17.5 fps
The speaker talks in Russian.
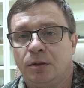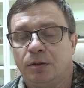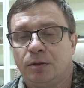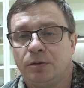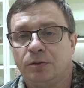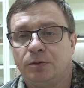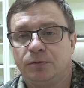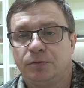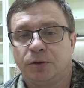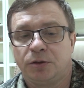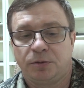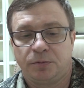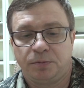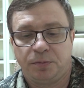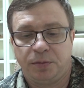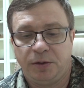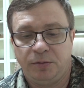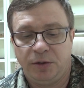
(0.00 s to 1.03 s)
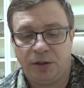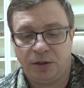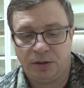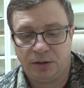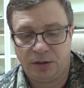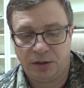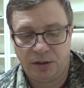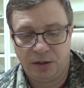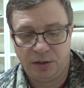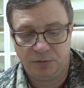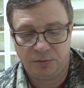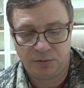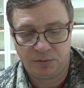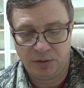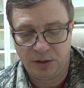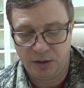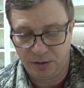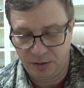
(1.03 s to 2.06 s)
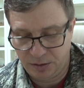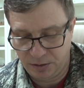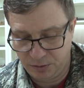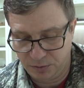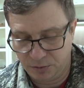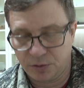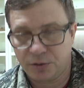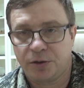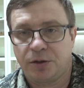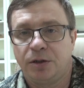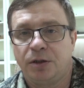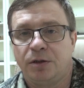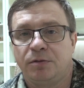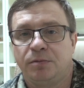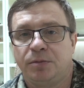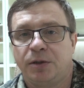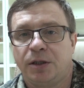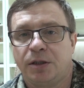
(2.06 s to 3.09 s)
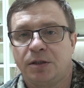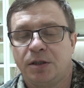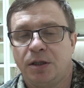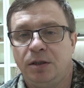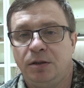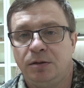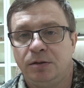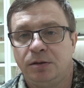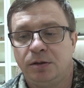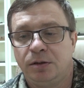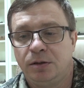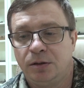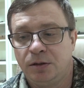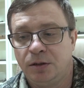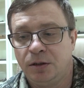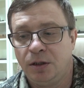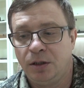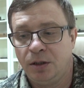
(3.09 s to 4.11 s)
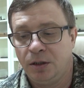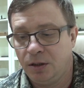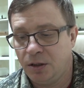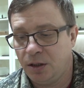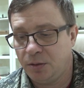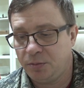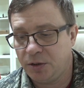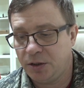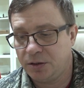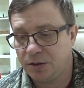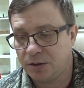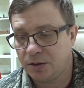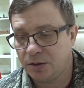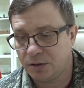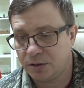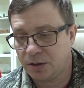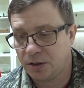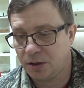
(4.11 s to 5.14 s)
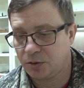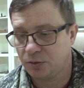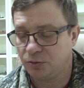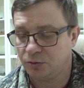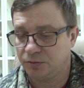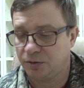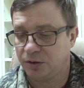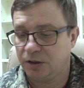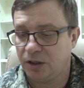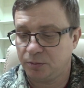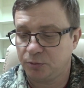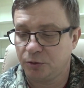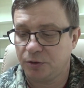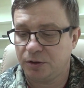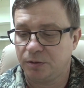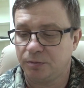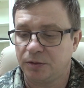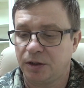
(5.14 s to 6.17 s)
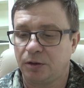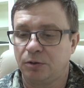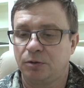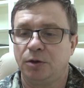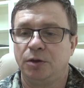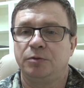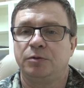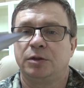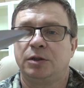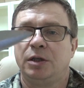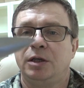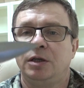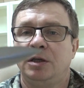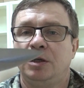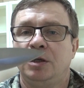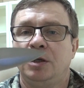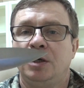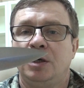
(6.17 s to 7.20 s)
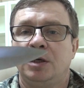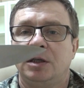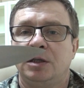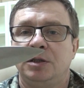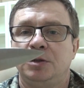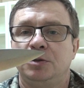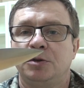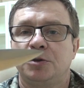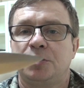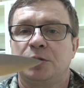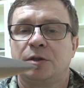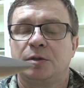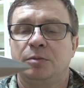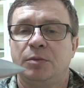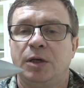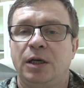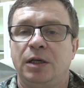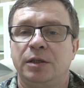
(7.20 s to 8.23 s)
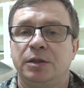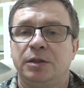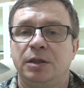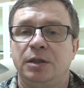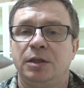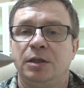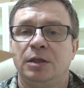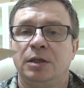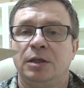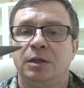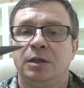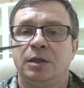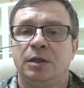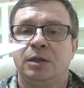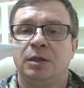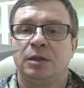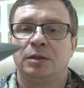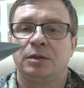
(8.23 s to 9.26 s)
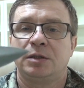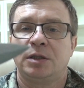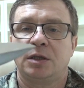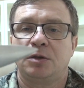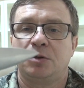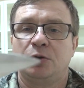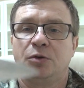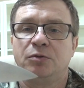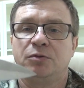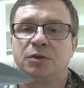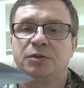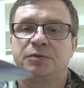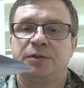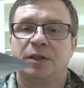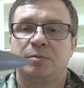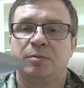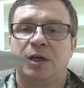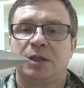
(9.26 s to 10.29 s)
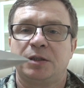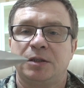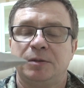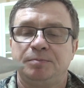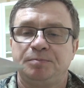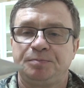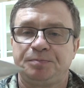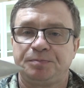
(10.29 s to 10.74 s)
Ну вот, примерно такие вот маленькие ножички я вам показал опять же скажу, ну вот допустим такой вот клиночек маленький, такого вот формата,